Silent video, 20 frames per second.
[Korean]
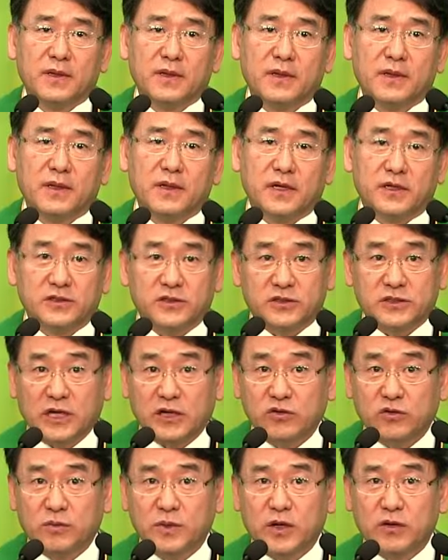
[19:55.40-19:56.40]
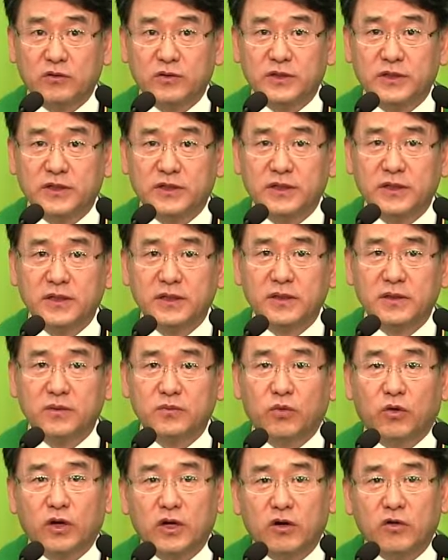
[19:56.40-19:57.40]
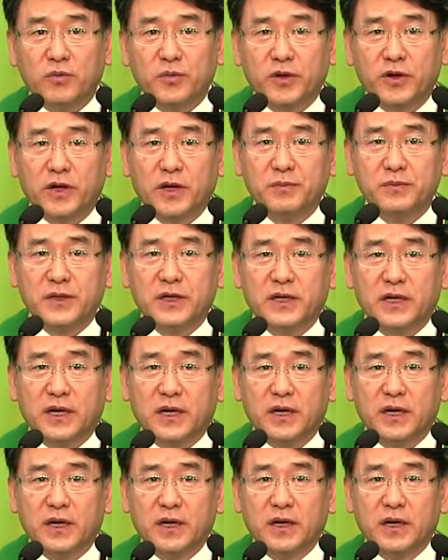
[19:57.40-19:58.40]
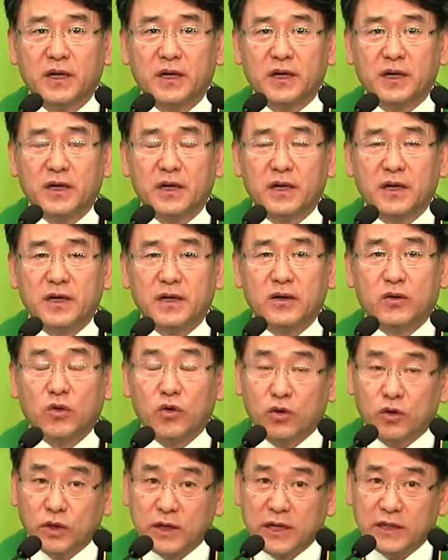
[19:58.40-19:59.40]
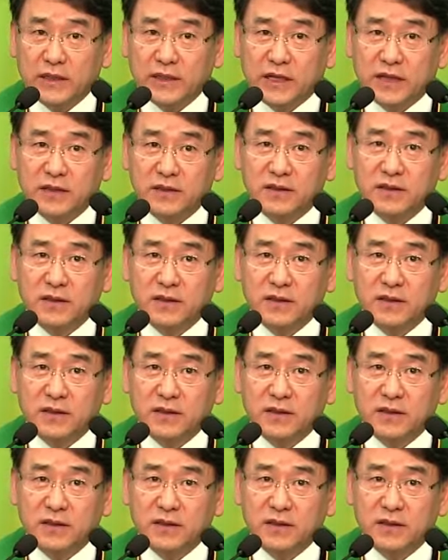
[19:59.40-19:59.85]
그래서 사도 바울이 뭐라고 표현합니까? 오라 나는